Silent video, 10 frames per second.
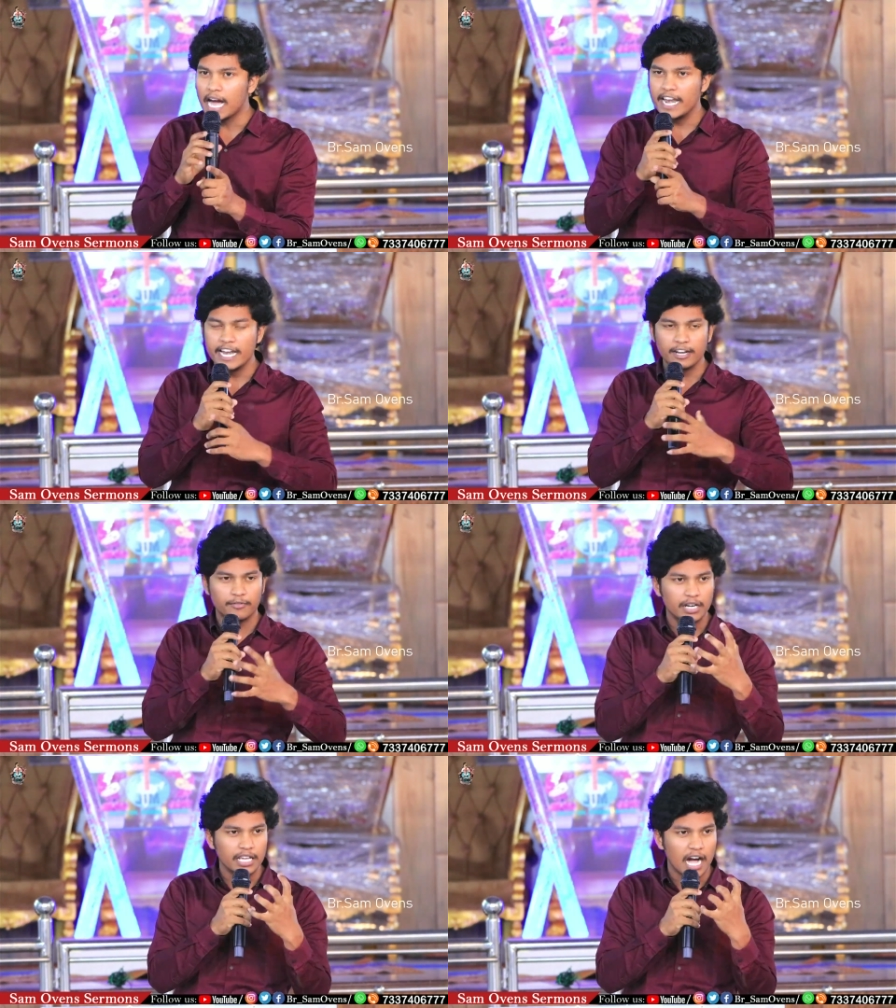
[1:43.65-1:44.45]

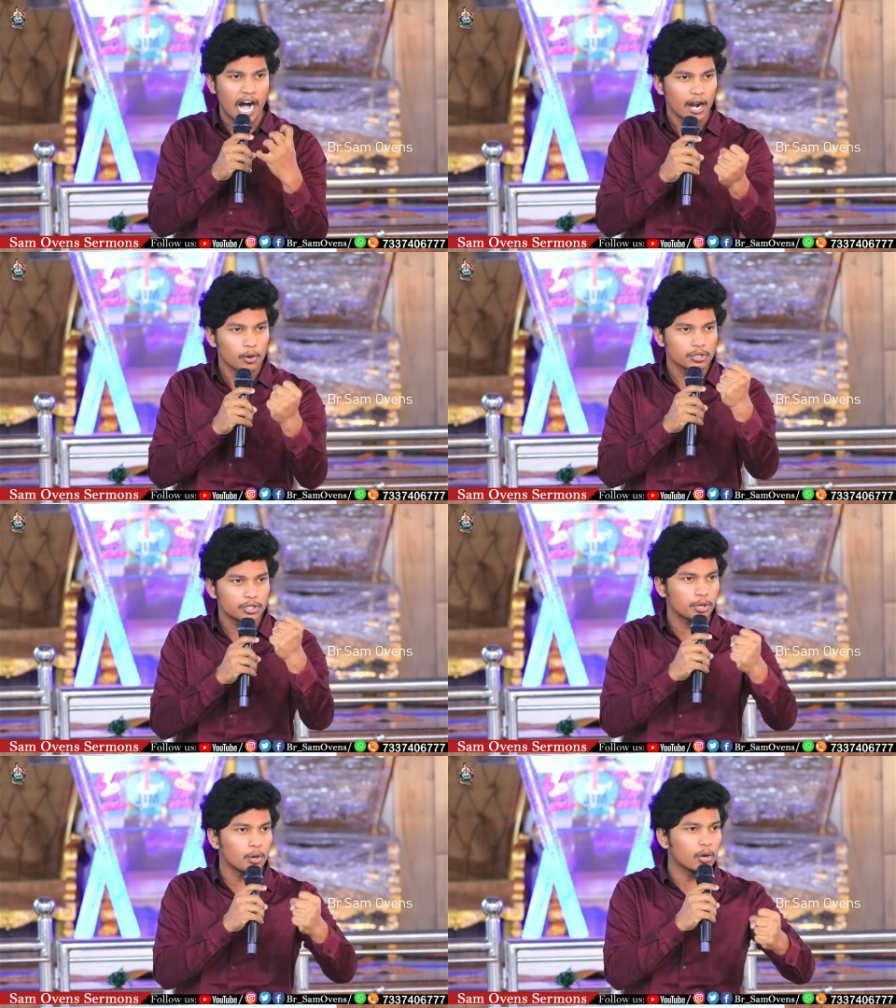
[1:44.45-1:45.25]
అనేటువంటి
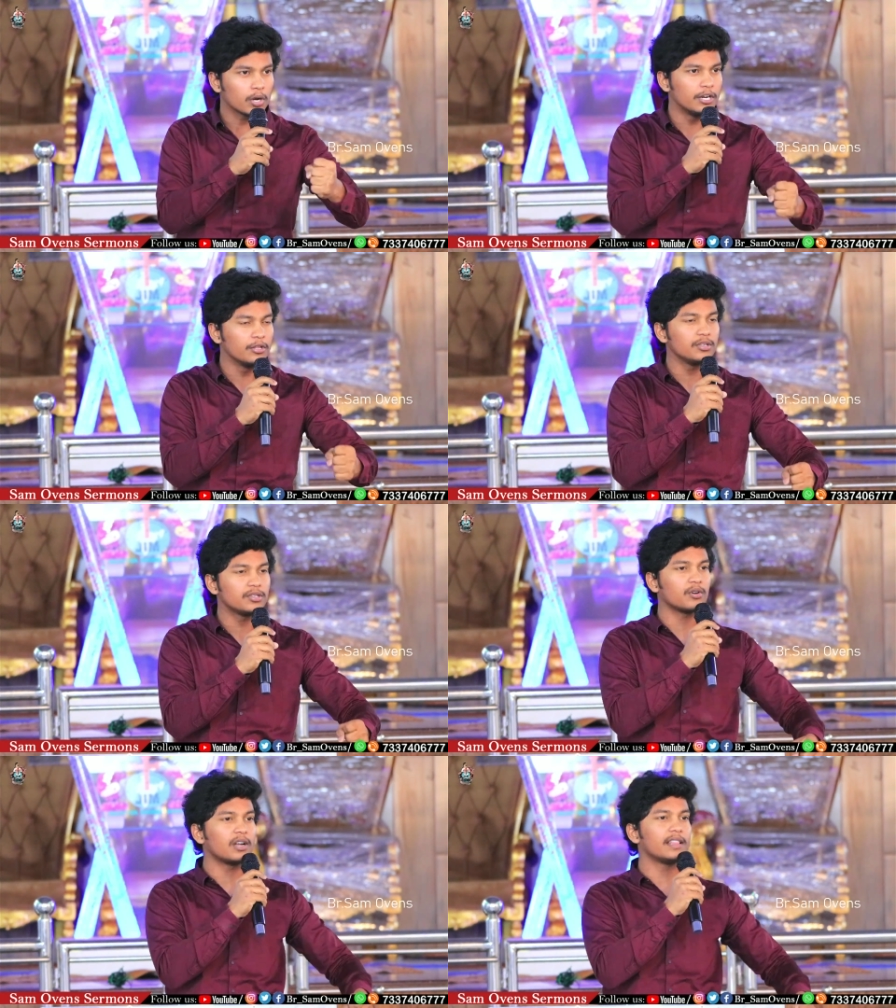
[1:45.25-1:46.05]
ఆలోచనలోకి నేను
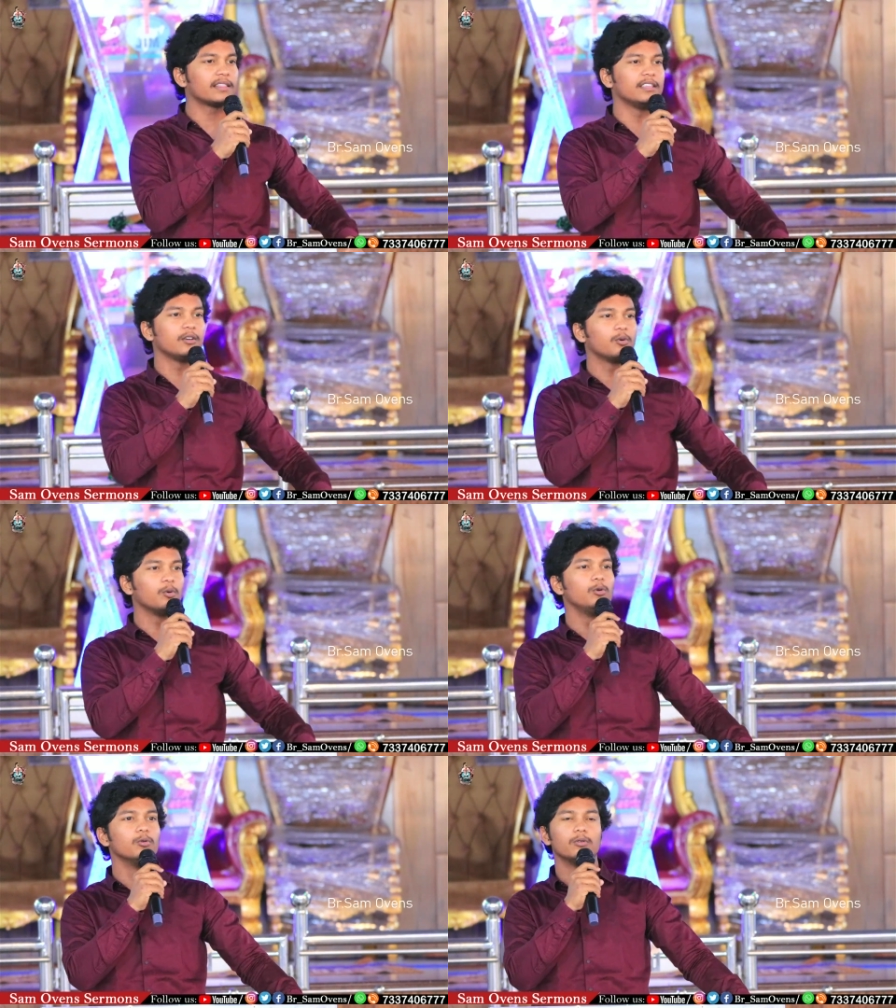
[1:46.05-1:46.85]
తీసుకొని వెళ్తుంది
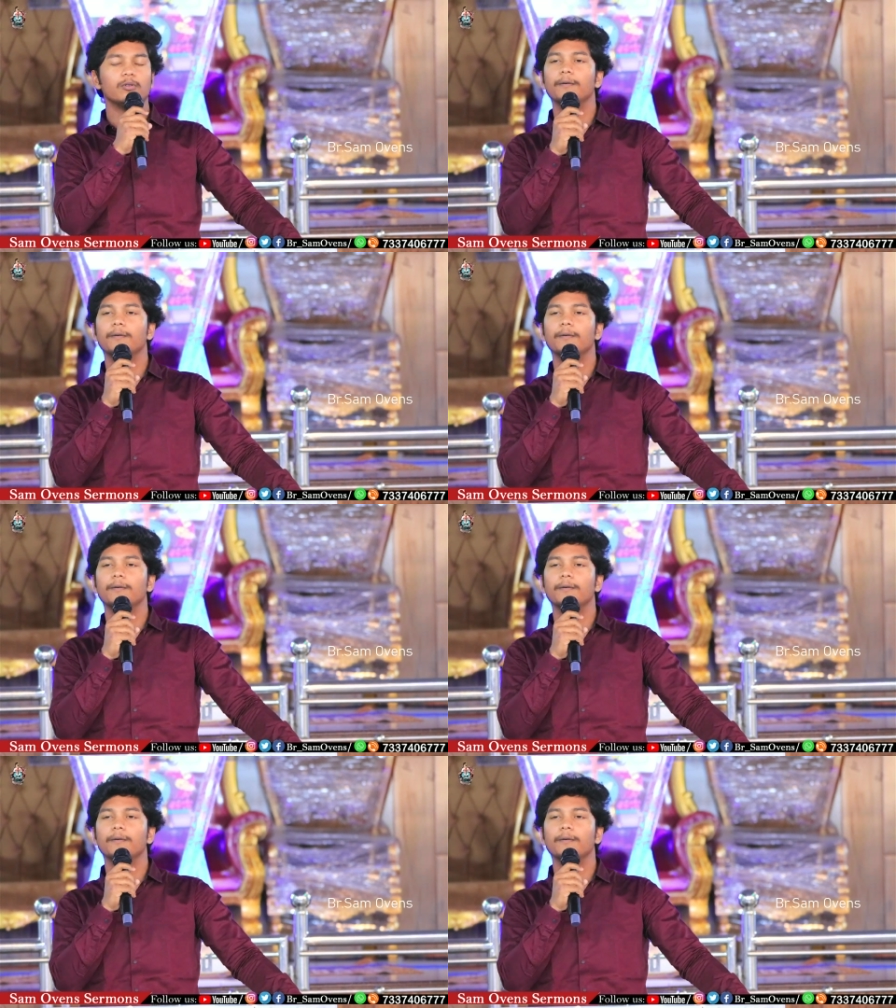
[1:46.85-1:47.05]
కుళ్ళు